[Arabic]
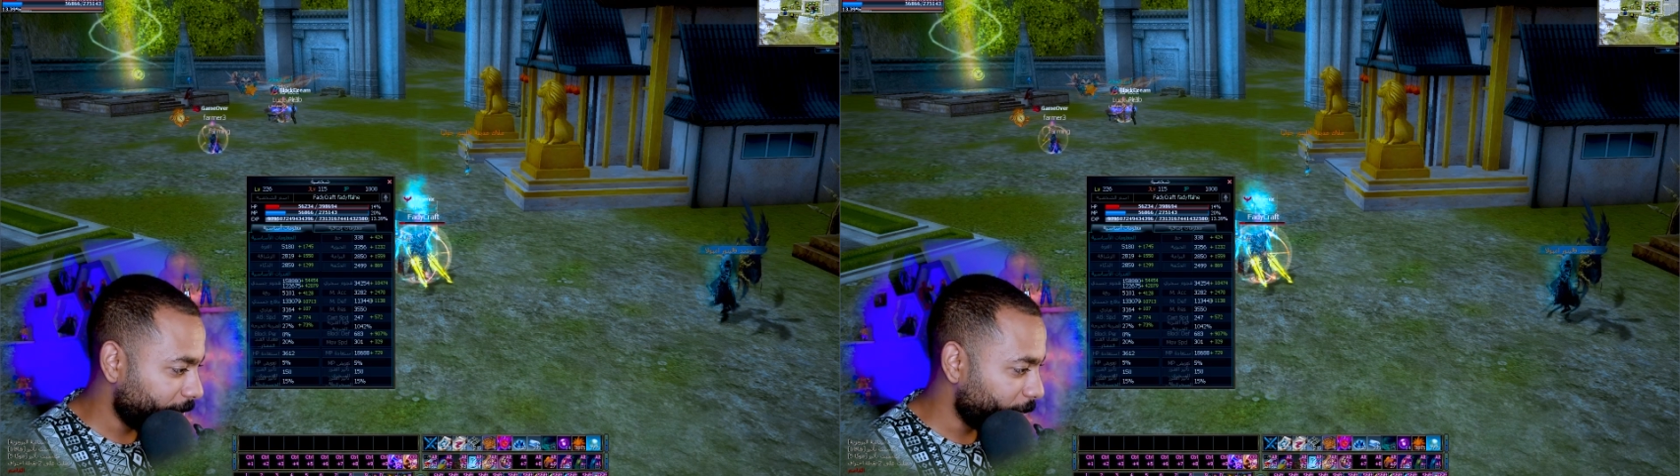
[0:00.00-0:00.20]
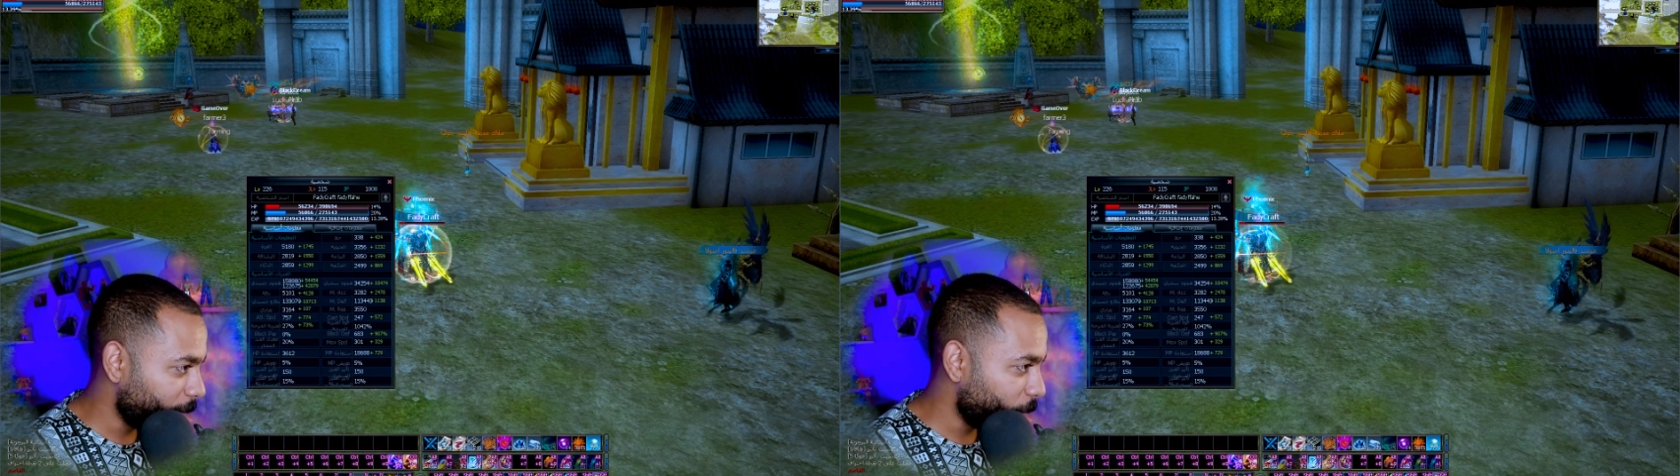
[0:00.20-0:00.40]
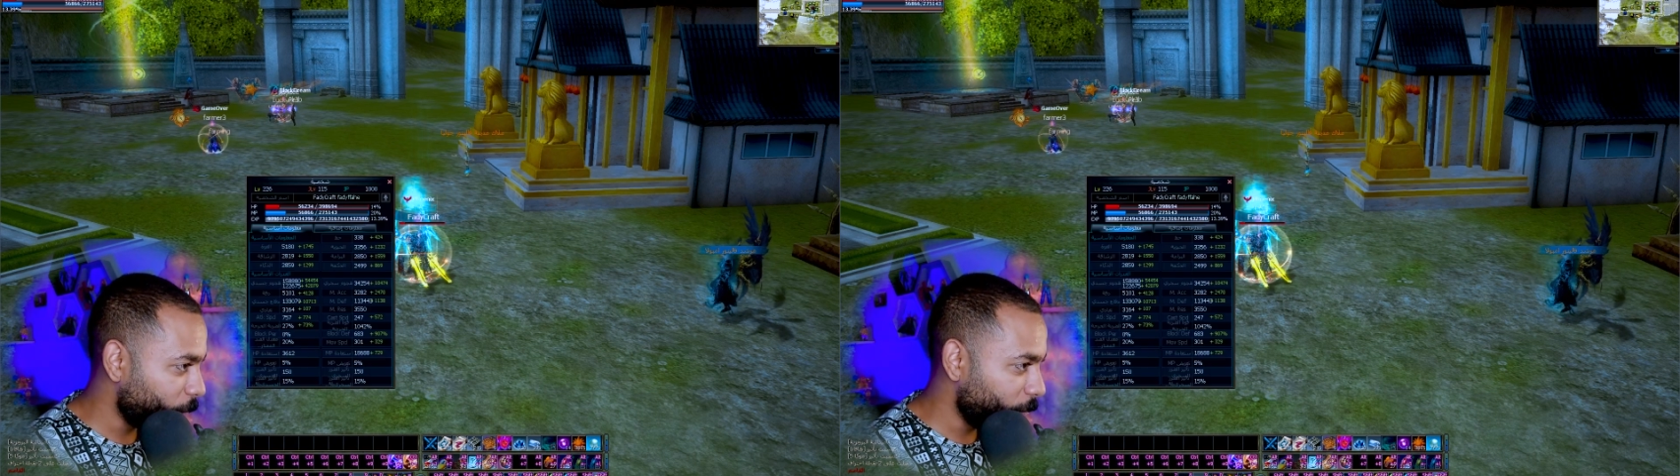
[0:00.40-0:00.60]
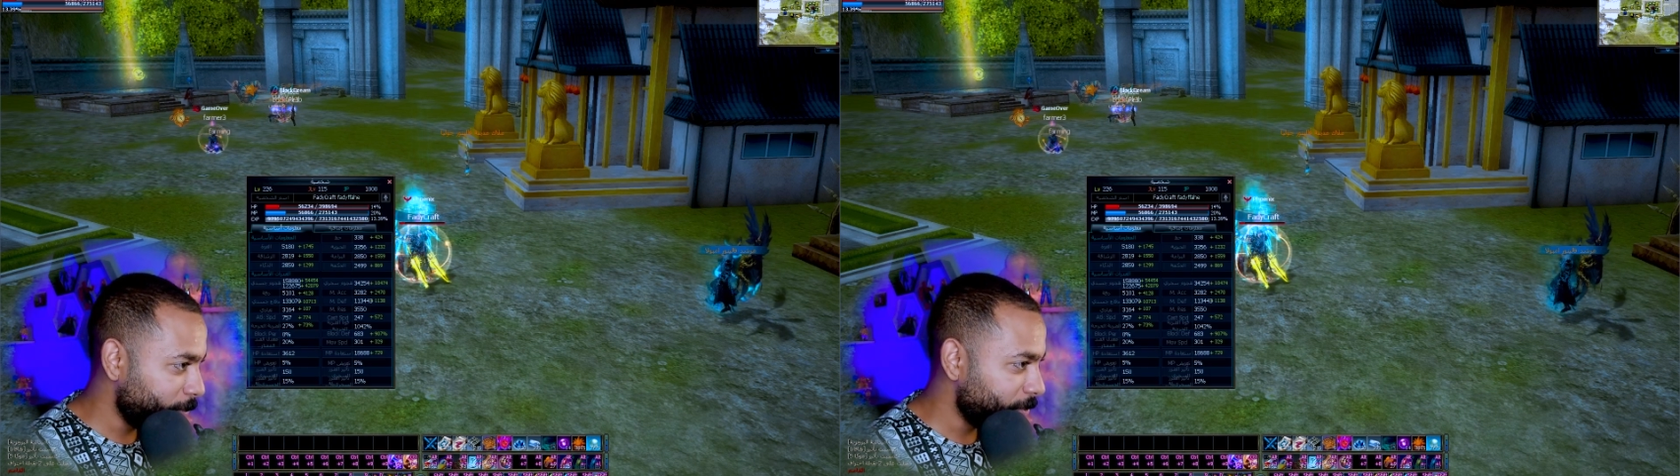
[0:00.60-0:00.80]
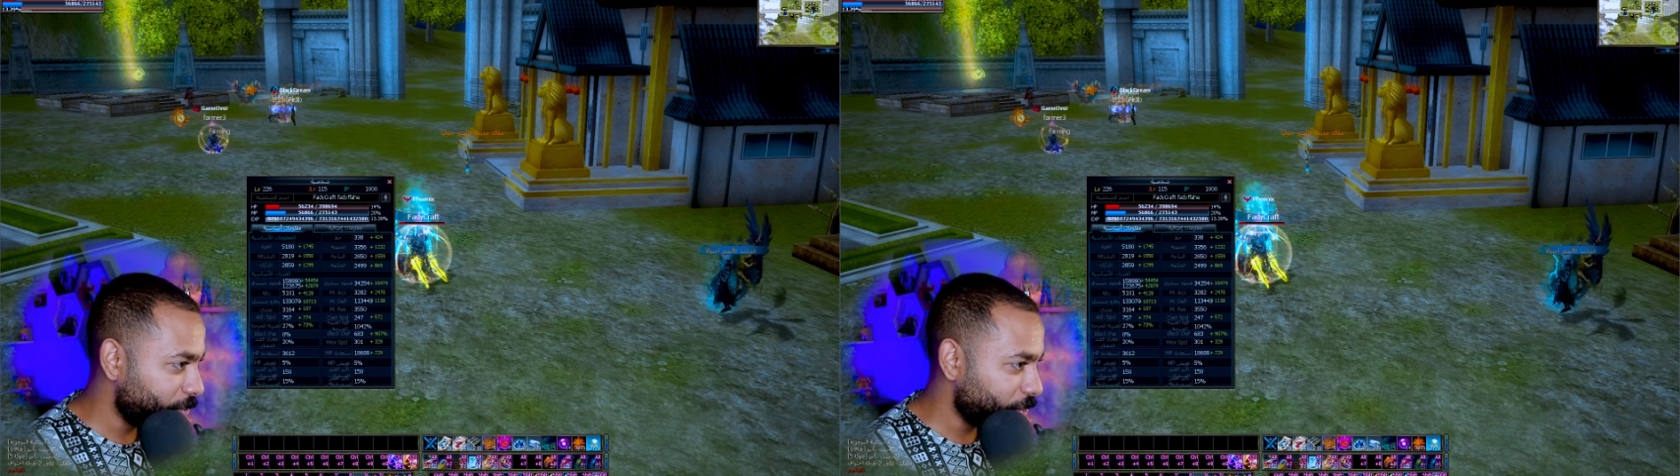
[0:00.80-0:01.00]
هيبقى الموضوع
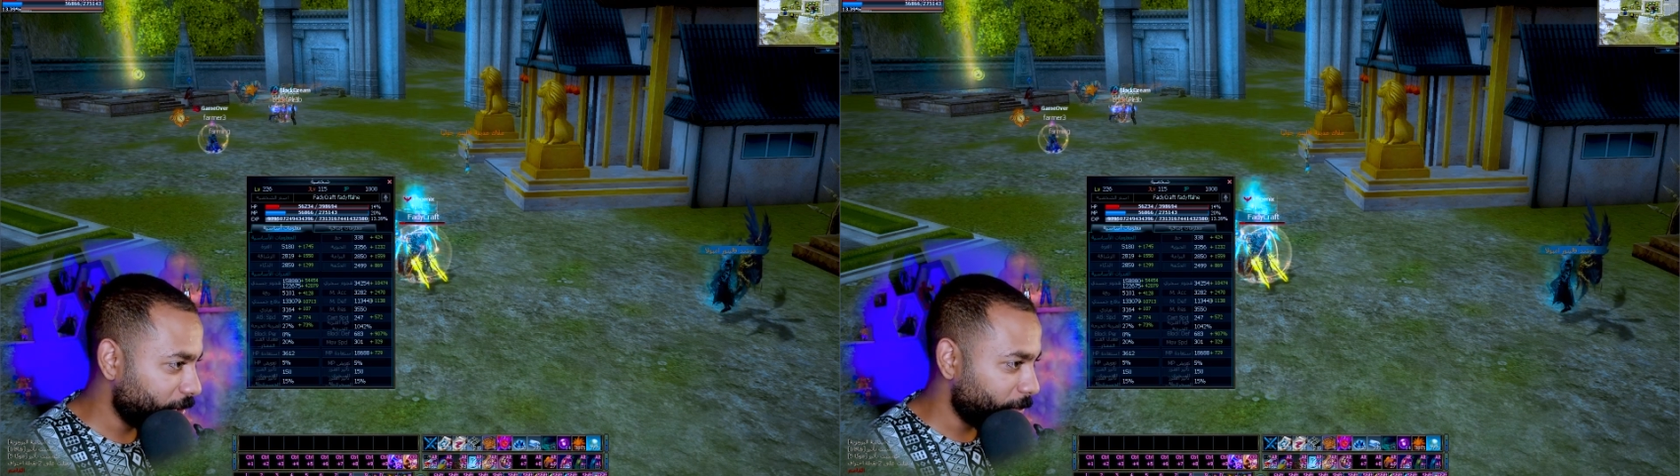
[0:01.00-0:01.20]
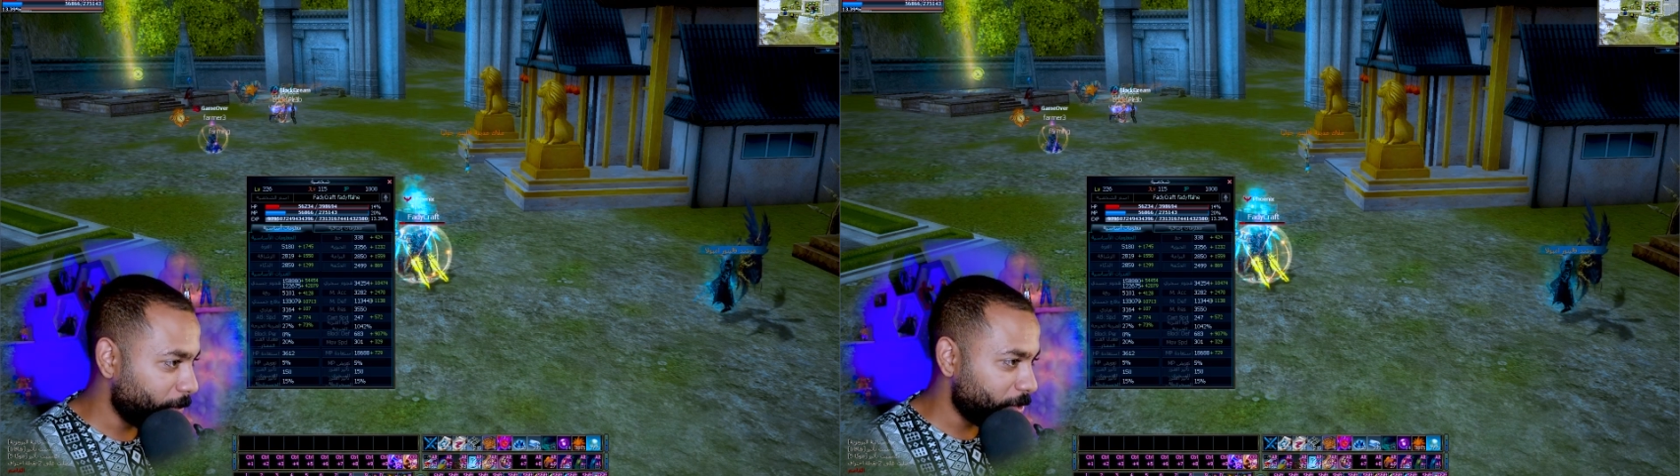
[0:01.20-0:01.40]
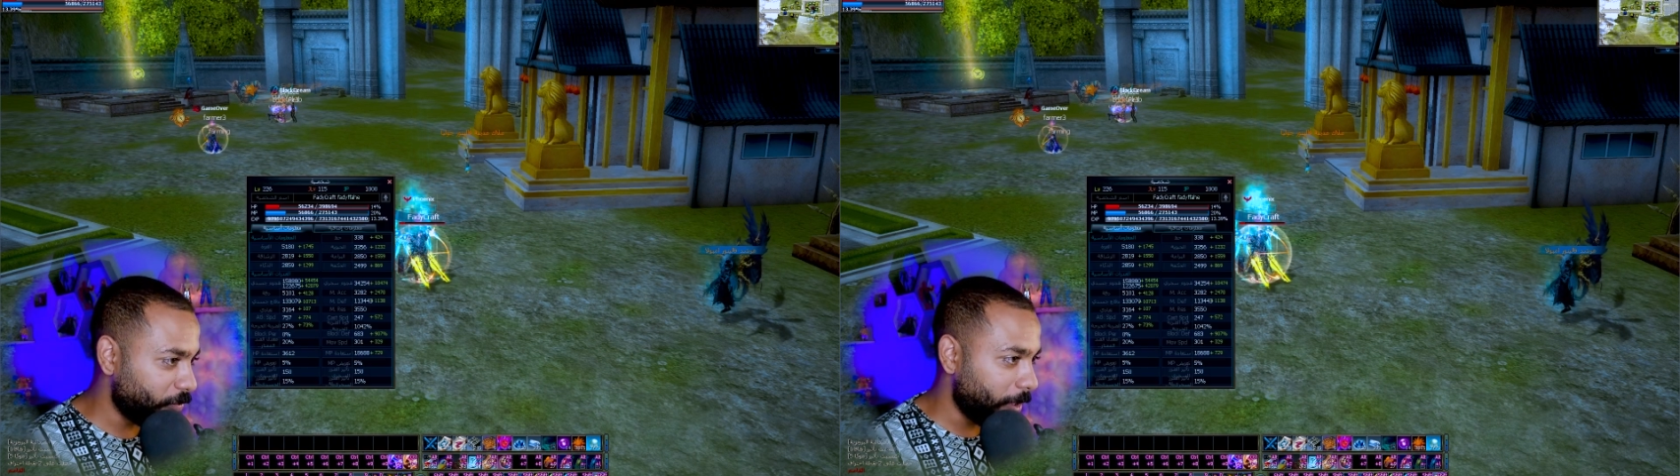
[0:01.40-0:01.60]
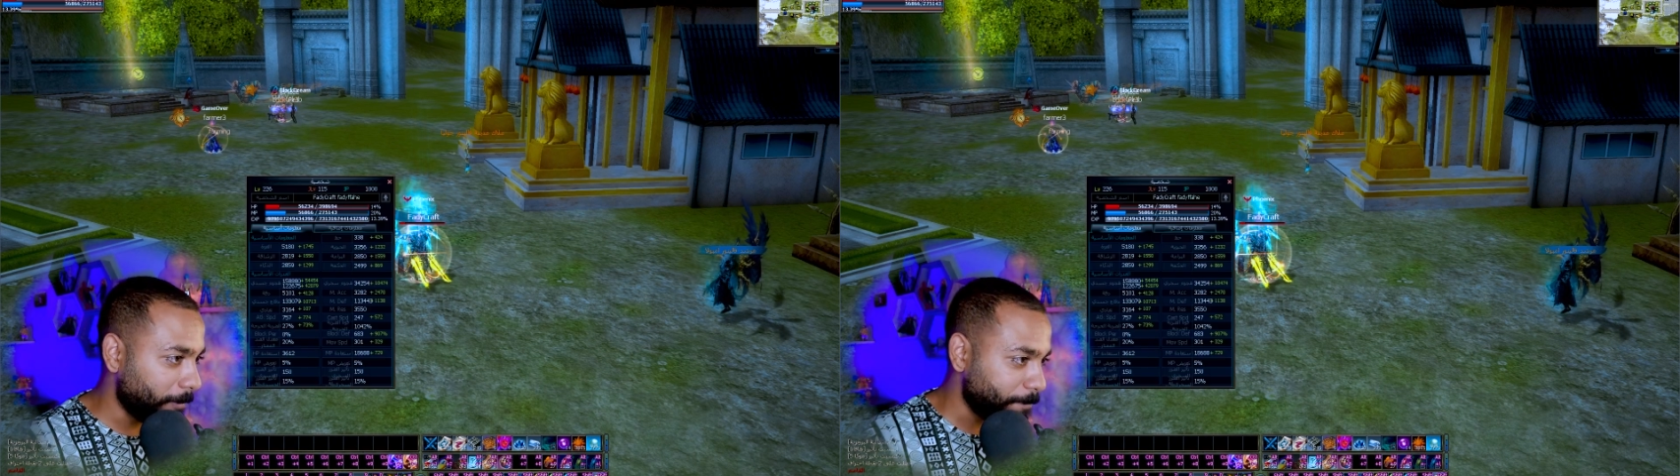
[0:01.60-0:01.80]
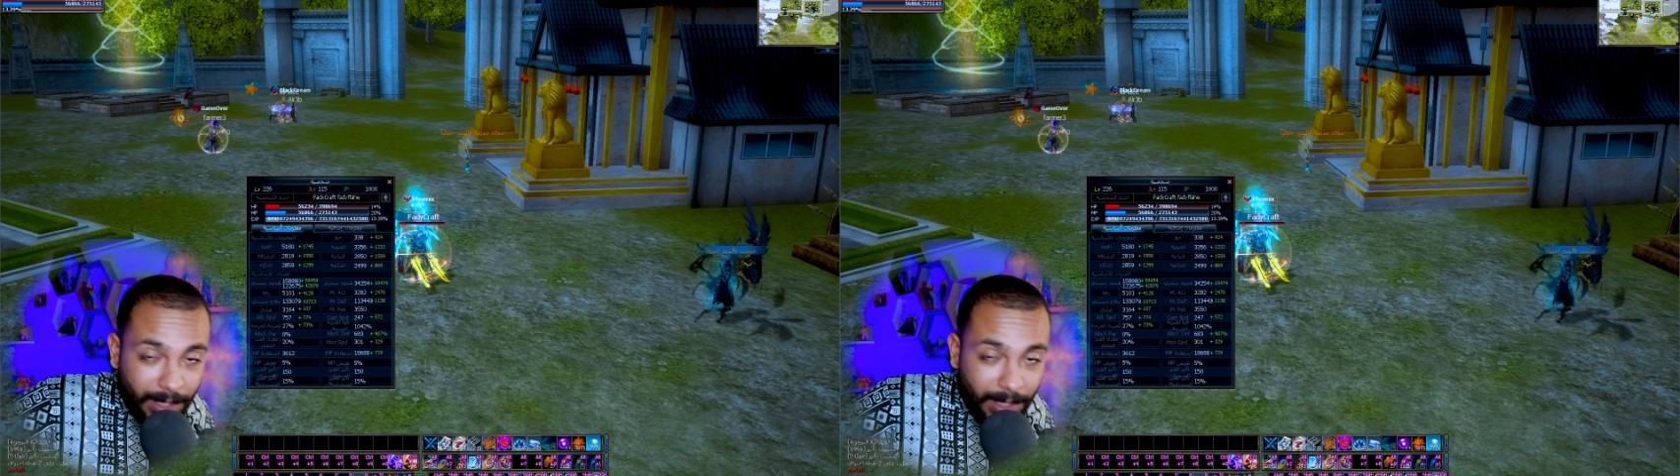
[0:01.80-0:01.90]
مش ومش فاهم